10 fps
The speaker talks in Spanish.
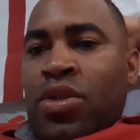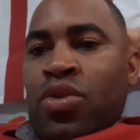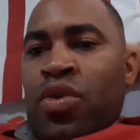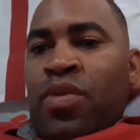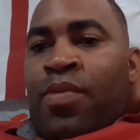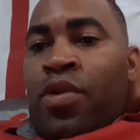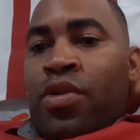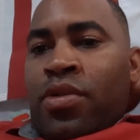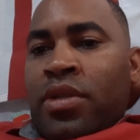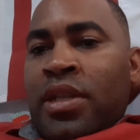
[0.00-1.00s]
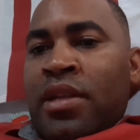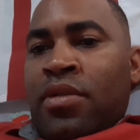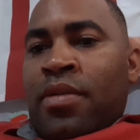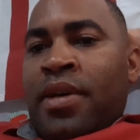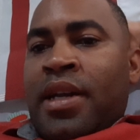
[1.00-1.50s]
Joey Boro está
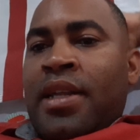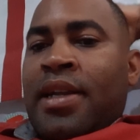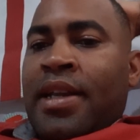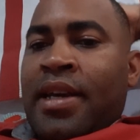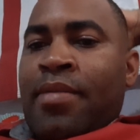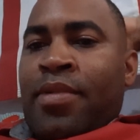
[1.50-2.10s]
todavía en Grandes Ligas,